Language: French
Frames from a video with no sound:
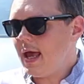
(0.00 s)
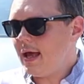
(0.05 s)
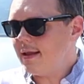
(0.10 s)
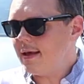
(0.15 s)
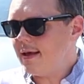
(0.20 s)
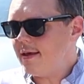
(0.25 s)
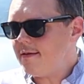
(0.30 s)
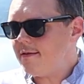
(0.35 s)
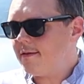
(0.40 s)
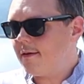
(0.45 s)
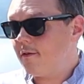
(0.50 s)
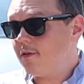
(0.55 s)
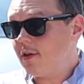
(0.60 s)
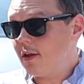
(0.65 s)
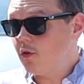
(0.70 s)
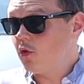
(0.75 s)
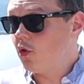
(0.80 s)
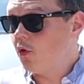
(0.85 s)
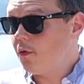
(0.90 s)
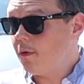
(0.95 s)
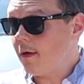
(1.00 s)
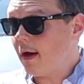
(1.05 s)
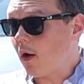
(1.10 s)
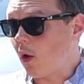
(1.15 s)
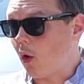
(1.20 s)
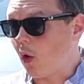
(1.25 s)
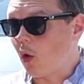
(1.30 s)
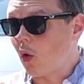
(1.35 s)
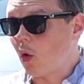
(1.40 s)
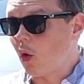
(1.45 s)
et Anaïs vient de se
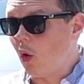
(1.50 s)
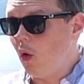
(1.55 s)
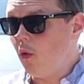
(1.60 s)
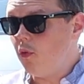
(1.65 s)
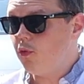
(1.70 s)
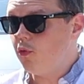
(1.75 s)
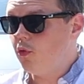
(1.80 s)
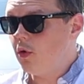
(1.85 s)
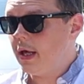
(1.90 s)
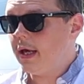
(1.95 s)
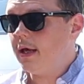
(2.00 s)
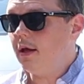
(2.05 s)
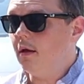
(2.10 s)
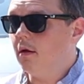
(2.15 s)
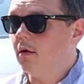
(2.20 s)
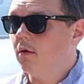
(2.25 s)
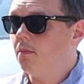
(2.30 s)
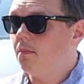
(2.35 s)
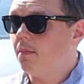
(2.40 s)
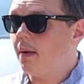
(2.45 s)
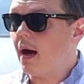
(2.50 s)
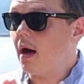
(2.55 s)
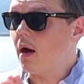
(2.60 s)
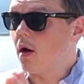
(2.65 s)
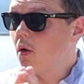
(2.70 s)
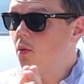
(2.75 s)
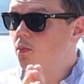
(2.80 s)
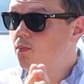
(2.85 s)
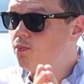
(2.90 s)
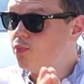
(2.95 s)
faire refouler
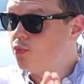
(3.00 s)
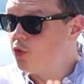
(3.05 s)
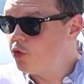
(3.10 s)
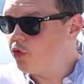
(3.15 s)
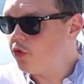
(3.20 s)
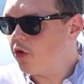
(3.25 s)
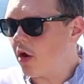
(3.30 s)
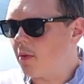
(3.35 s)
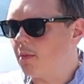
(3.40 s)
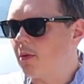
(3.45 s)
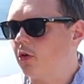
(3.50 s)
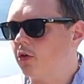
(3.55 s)
par plusieurs